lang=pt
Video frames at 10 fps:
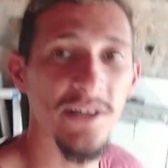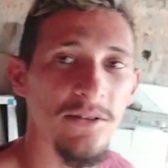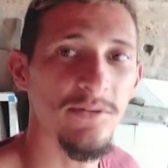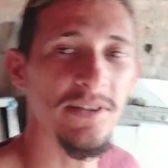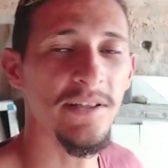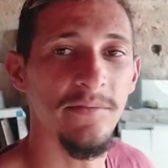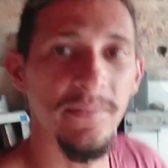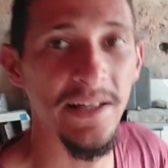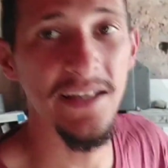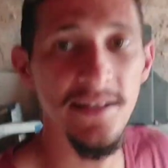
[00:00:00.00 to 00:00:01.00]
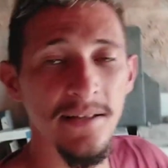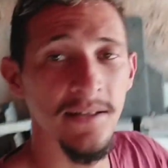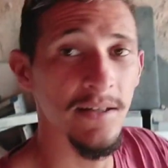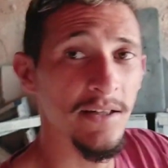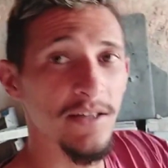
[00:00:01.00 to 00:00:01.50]
na conta aí, beleza?
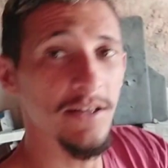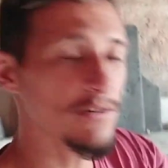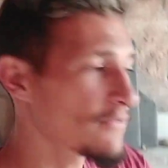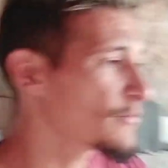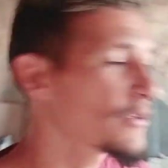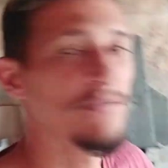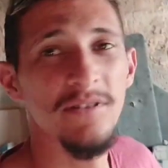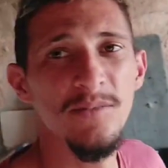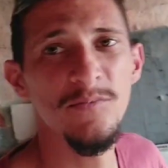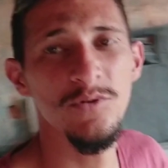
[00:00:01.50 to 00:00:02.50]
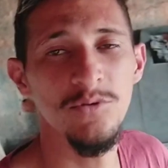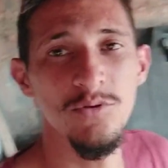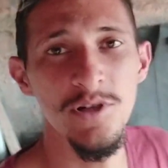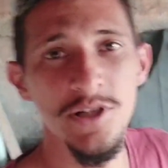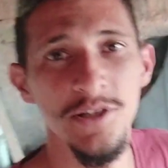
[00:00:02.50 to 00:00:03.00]
Então vamos que vamos.
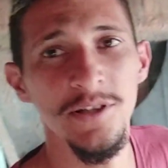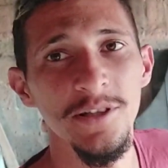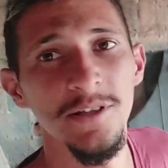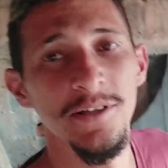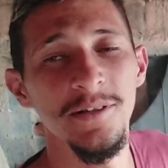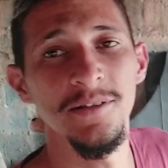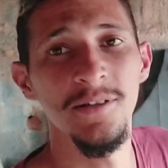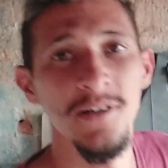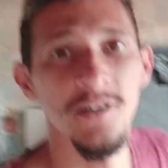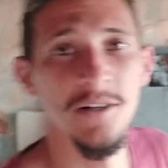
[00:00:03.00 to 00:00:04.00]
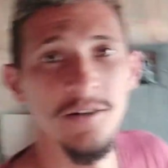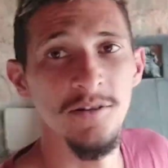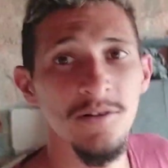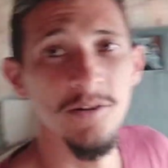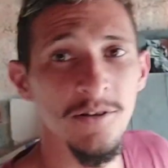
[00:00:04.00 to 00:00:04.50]
Hoje,
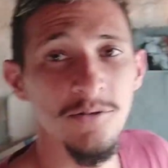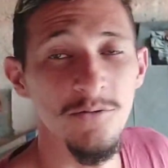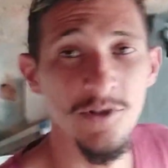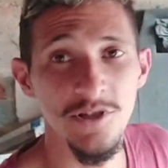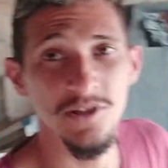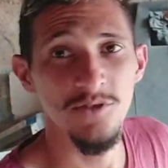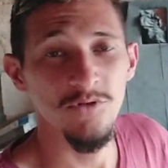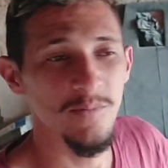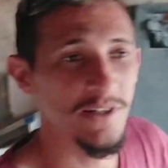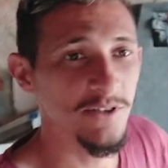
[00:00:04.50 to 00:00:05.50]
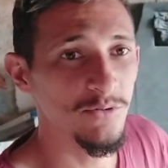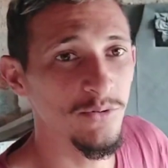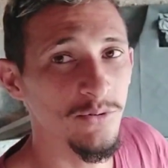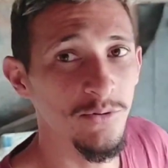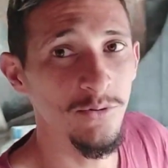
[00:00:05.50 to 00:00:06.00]
hoje nós fomos ali
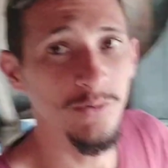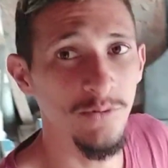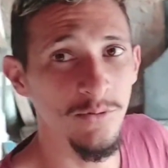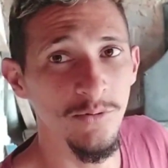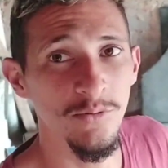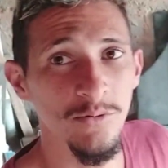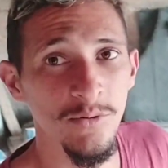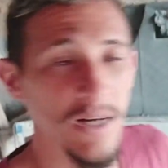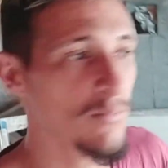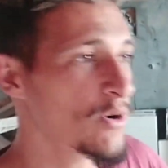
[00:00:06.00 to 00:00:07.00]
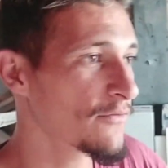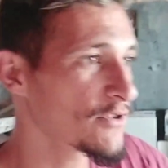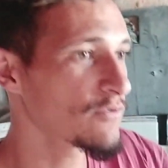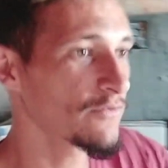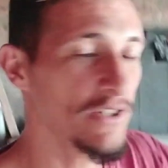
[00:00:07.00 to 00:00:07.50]
no... Acabou que eu
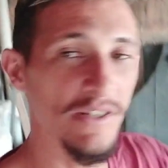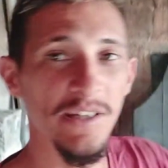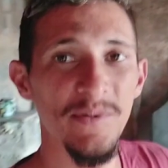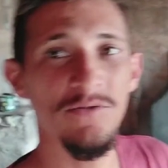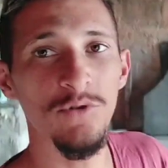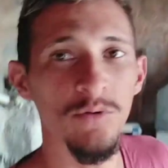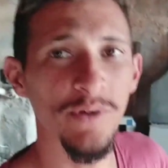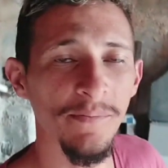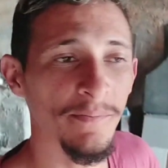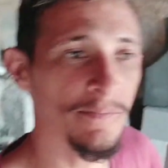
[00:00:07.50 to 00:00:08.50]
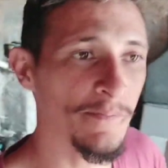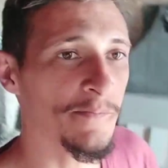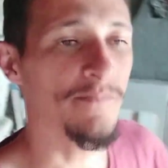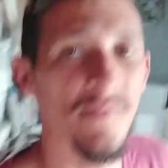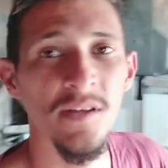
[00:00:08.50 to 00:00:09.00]
fiz um vídeo ali, mas ficou ruim.
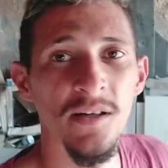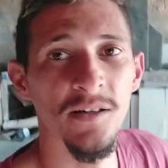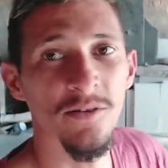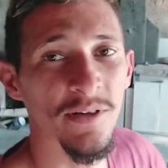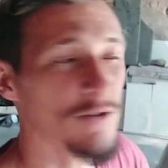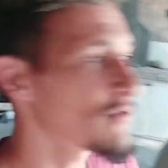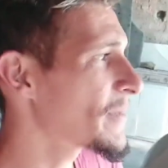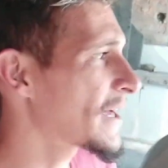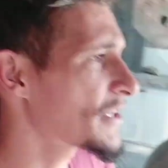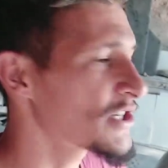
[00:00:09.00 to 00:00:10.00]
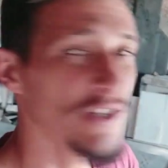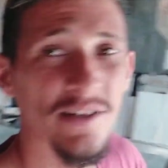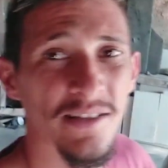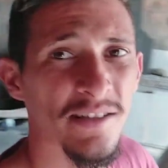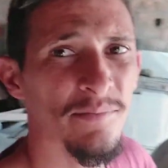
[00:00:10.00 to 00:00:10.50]
Eu ia comprar a
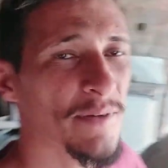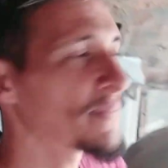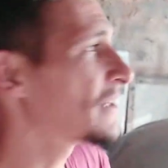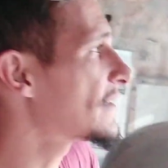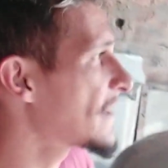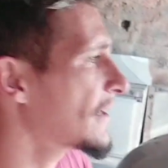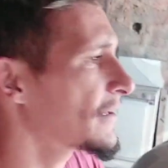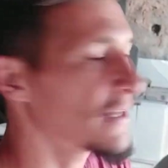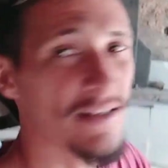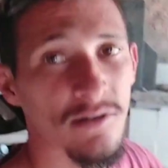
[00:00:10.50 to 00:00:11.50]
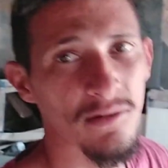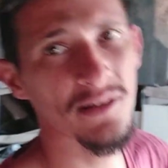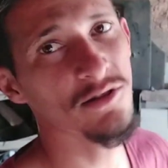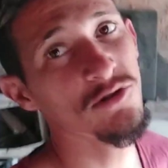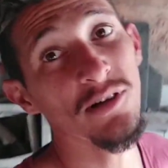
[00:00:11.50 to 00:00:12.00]
tinta, né, para pintar as
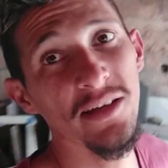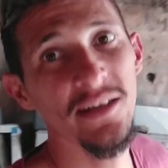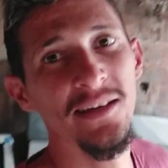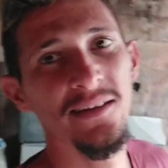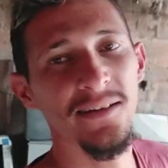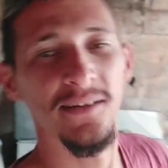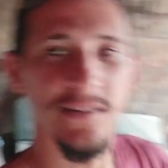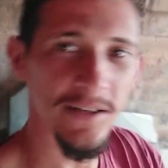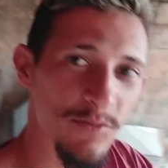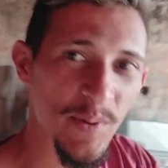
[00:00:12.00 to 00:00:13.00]
rodas, só que, né, vou